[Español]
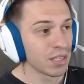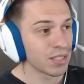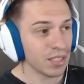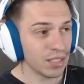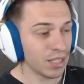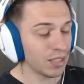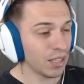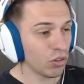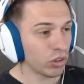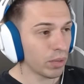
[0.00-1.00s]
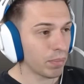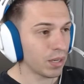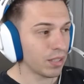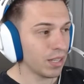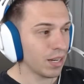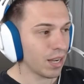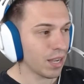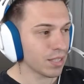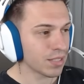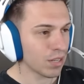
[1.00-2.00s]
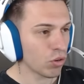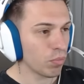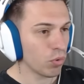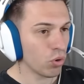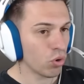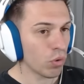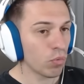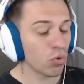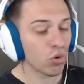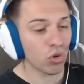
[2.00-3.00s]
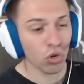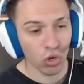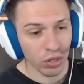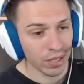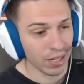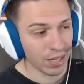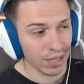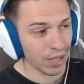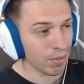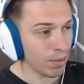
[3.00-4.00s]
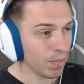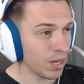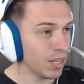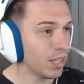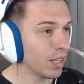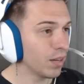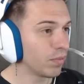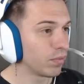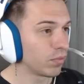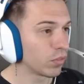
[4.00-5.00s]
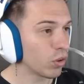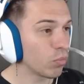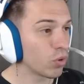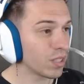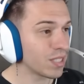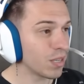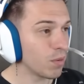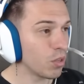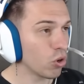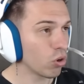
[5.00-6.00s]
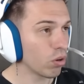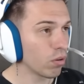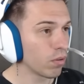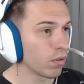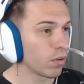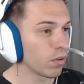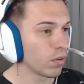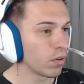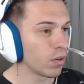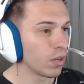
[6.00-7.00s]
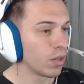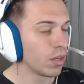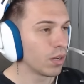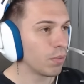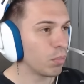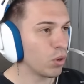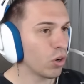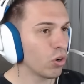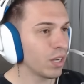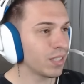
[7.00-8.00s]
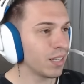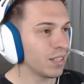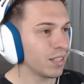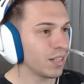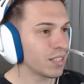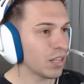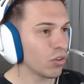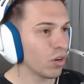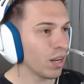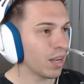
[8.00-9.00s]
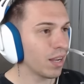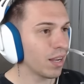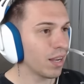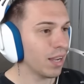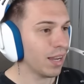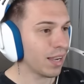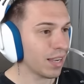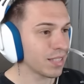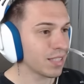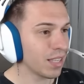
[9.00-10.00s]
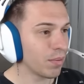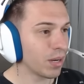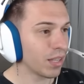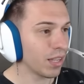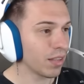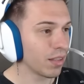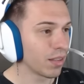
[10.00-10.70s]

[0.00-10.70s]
Se trata de otra parte de la casa, como, como un hall de, bienvenida, como un recibidor. Pero ahora están ingresando a la, a la casa de verdad.